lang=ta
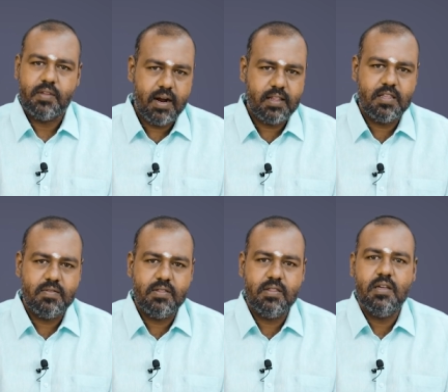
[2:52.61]
அடுத்தது
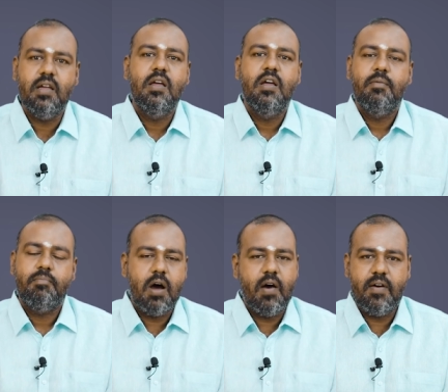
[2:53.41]
வந்து
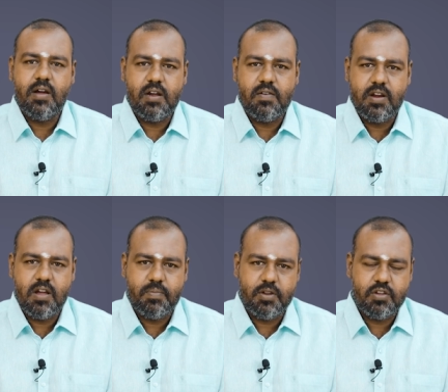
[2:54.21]
பாவங்கள்
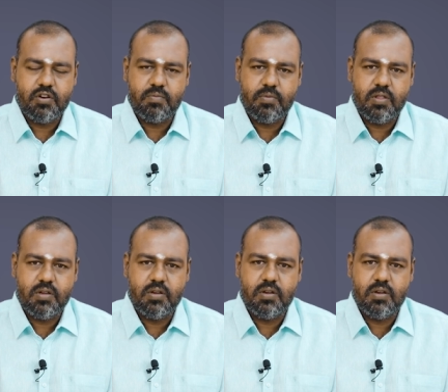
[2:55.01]
வழியாக பிரிச்சுருக்கும்போது